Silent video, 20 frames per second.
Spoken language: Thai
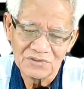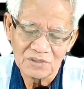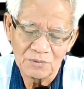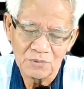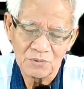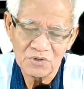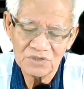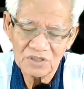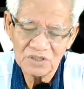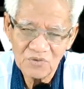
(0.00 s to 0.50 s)
ส
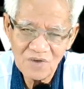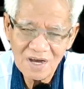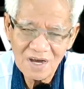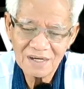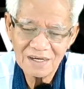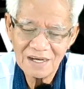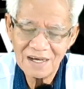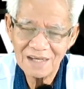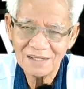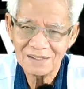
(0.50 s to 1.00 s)
มองจะว่าง
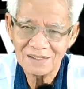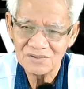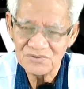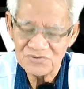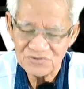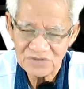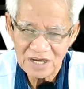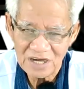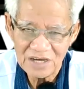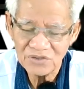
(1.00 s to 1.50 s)
ได้
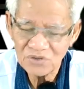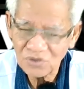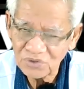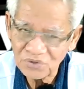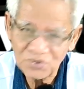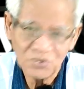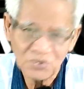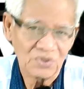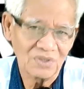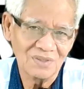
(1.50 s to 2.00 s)
ใจต้อง
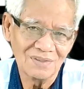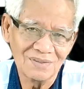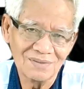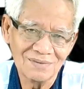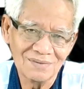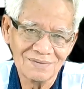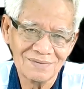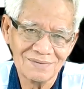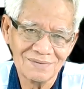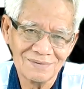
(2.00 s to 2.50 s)
หยุด
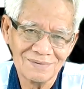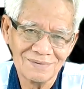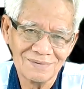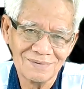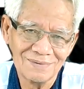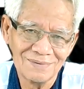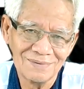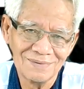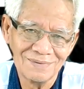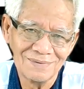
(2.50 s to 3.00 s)

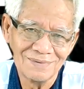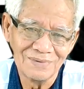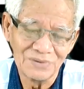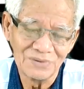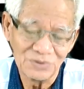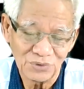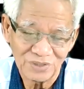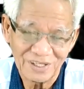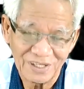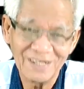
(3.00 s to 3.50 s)

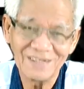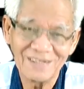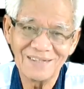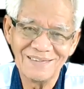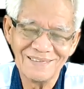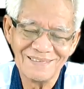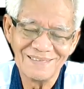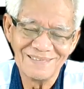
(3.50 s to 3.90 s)
หยุดคิด